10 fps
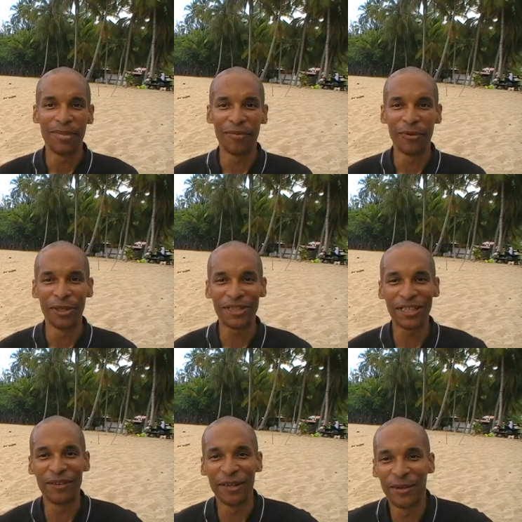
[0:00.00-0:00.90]
Bienvenue dans
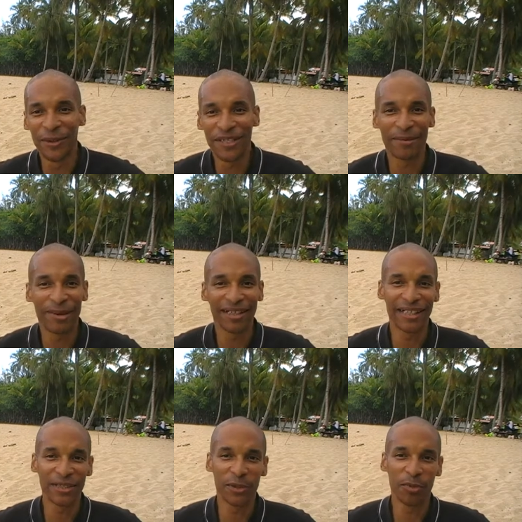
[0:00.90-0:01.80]
cette vidéo, c'est
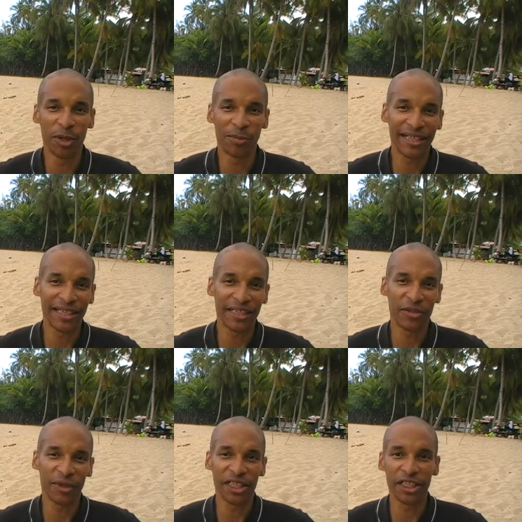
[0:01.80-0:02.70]
Belrix du blog My Cat is